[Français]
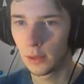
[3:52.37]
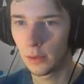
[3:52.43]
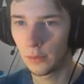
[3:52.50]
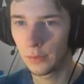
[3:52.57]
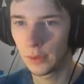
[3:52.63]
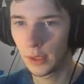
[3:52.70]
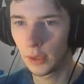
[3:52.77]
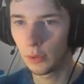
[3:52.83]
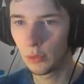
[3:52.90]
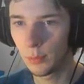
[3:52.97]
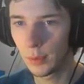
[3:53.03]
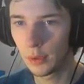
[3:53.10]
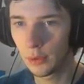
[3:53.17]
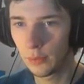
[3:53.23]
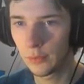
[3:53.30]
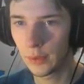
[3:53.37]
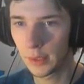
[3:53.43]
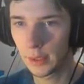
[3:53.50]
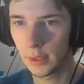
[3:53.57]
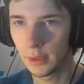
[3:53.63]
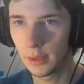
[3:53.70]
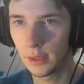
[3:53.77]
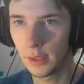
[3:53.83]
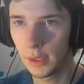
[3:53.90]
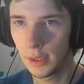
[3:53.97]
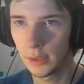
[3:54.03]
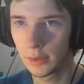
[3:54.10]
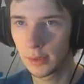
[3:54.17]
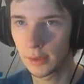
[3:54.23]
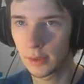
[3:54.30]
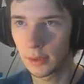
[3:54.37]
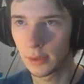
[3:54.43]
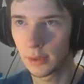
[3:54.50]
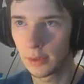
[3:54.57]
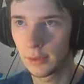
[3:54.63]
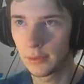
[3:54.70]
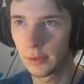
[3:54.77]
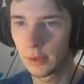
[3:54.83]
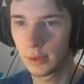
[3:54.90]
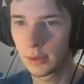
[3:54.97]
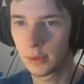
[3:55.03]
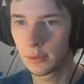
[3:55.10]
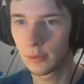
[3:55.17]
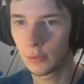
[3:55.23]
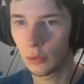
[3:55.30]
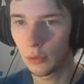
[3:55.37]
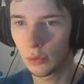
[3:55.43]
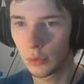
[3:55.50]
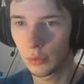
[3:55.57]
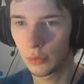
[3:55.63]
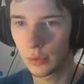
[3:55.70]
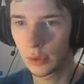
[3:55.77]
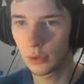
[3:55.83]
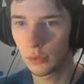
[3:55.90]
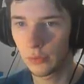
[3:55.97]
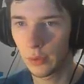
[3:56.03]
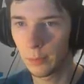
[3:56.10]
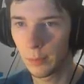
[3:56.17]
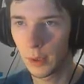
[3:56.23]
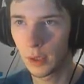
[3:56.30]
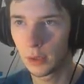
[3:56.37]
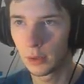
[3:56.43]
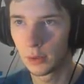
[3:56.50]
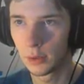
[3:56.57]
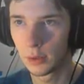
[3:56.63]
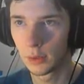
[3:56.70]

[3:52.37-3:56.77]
J'ai envie d'aller au bal de fin d'année, Non, non, ça je le ferai pas.